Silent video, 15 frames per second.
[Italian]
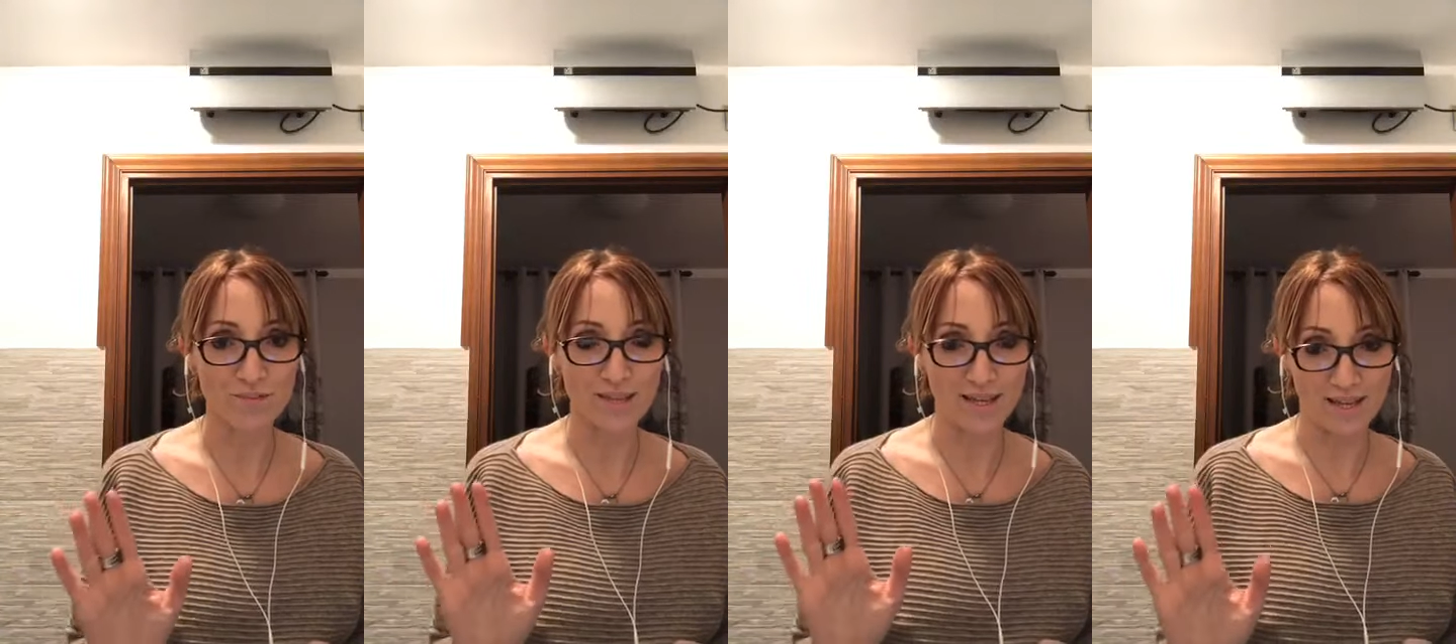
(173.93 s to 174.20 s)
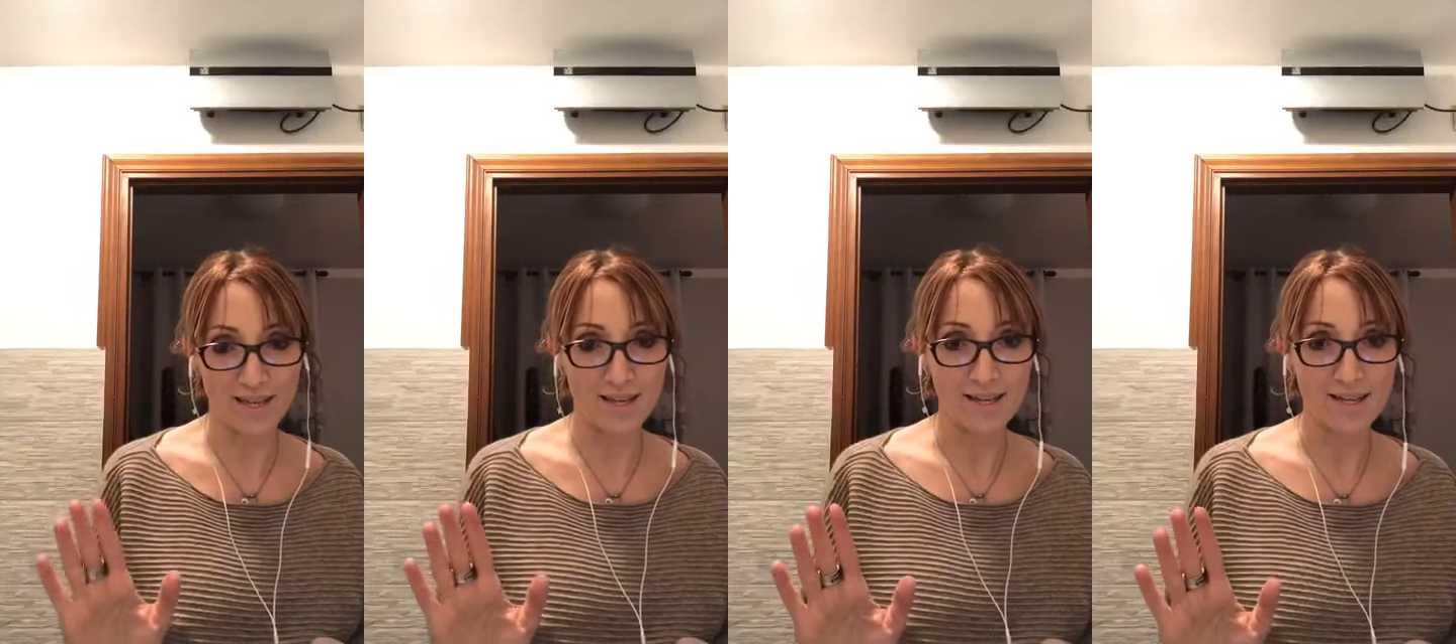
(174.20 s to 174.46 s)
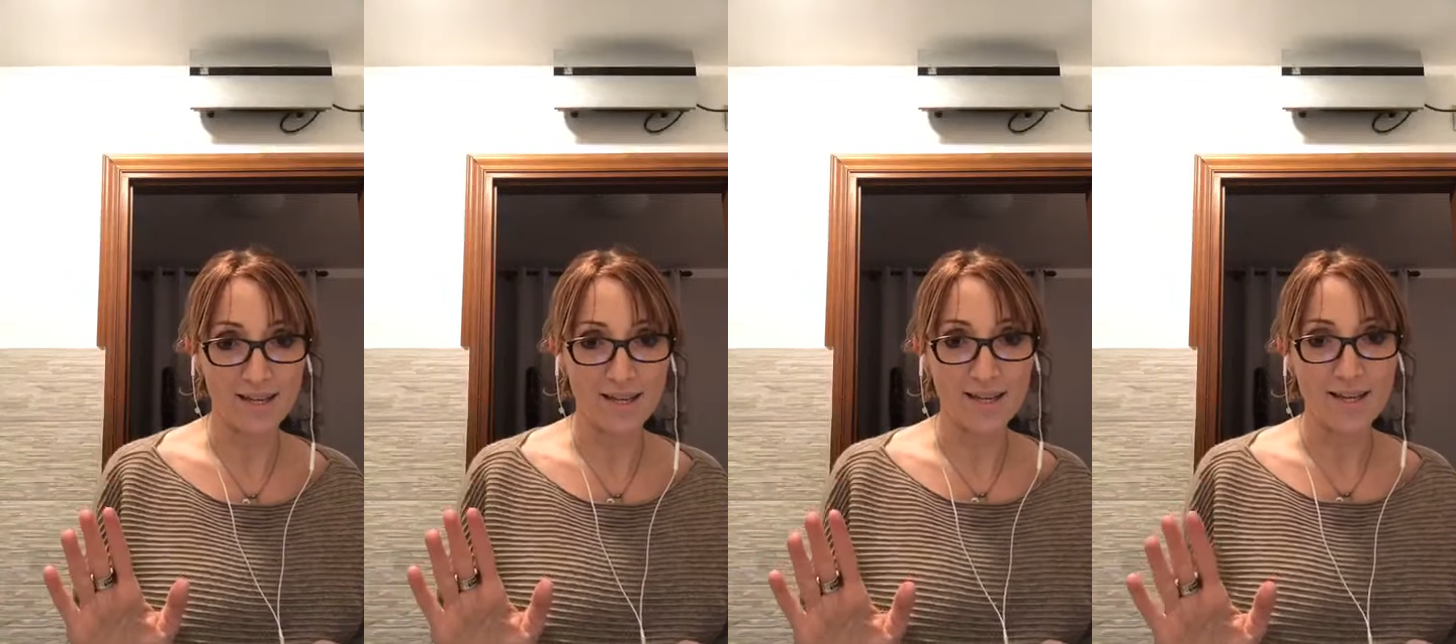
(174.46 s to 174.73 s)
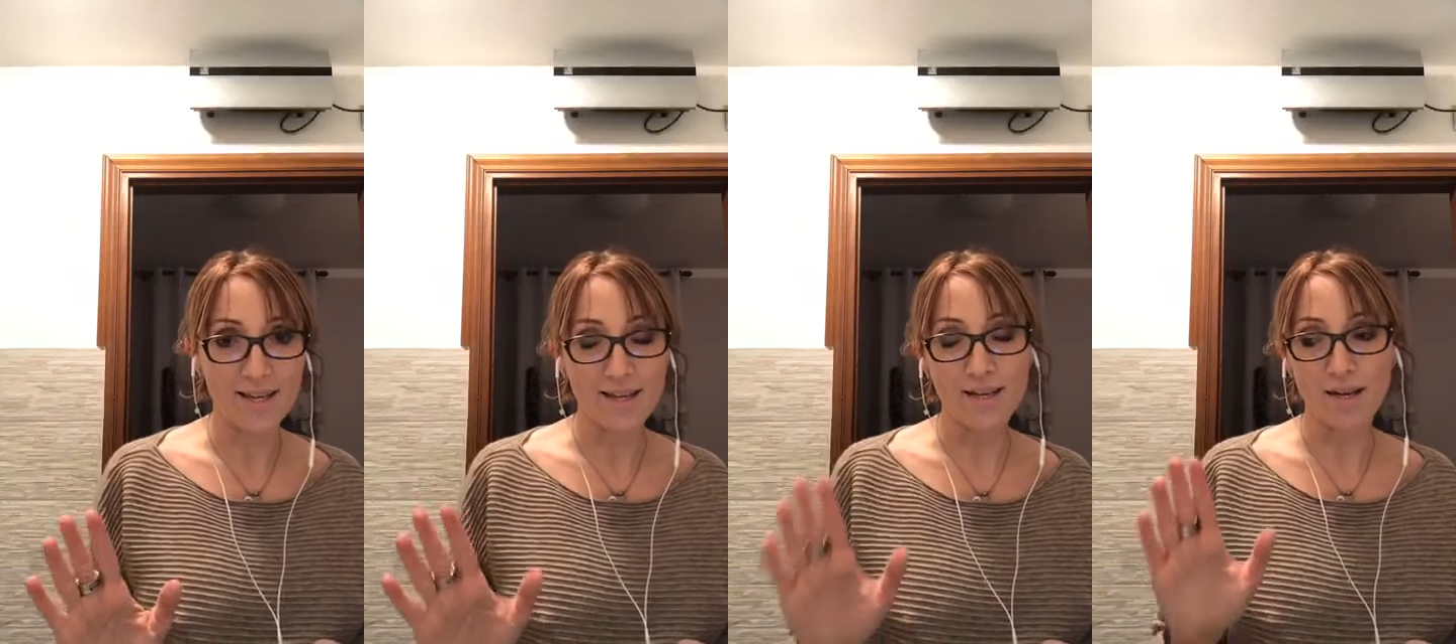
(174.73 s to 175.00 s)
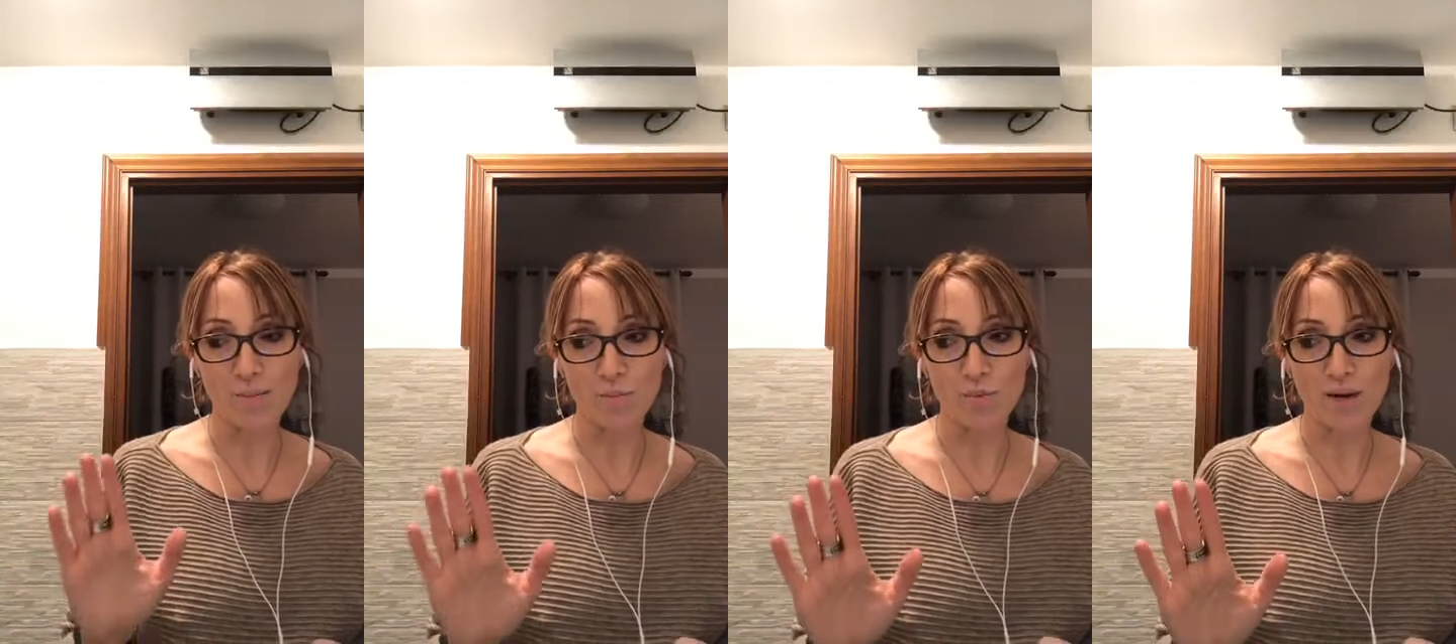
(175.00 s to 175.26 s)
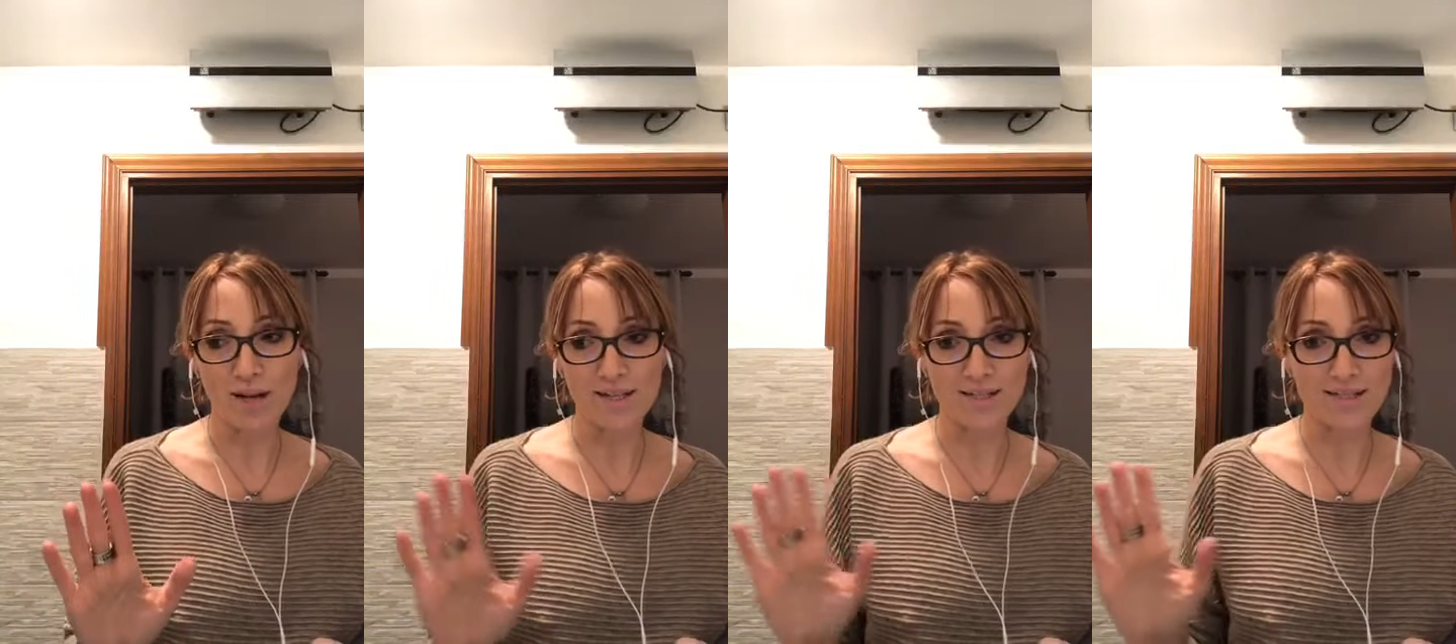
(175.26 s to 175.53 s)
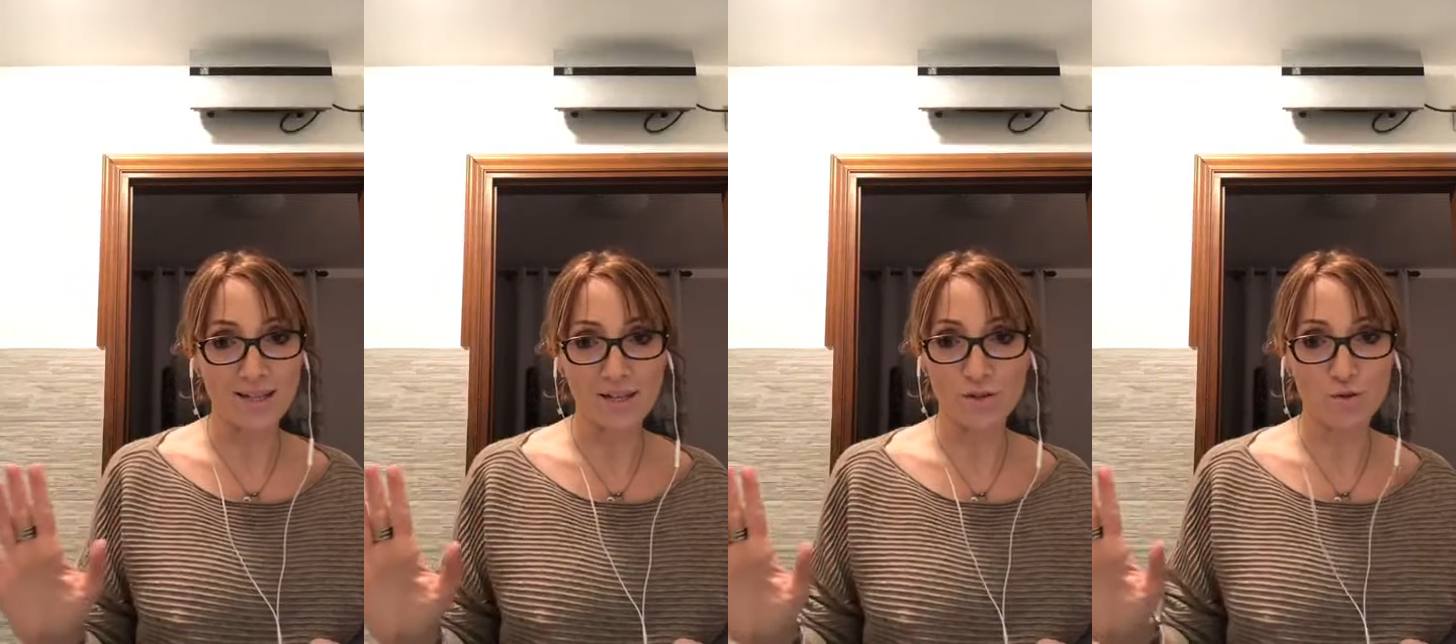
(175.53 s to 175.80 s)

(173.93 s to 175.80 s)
che in ambulanza